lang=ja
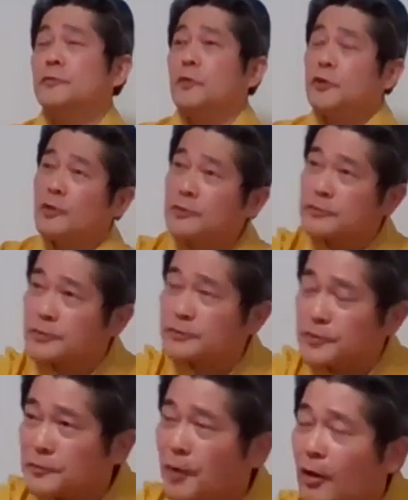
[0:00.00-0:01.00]
今、今出てっ
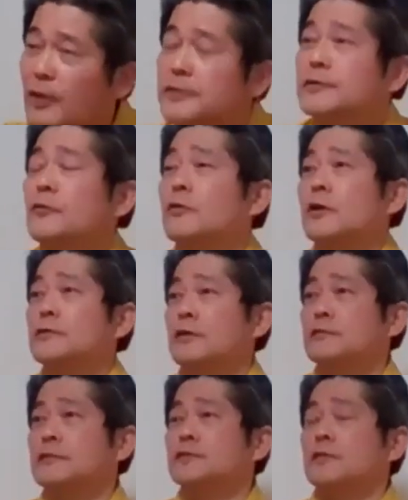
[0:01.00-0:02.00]
て今帰ってこられ
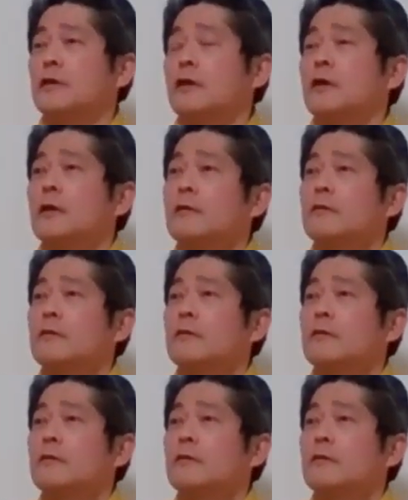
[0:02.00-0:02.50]
たんですから。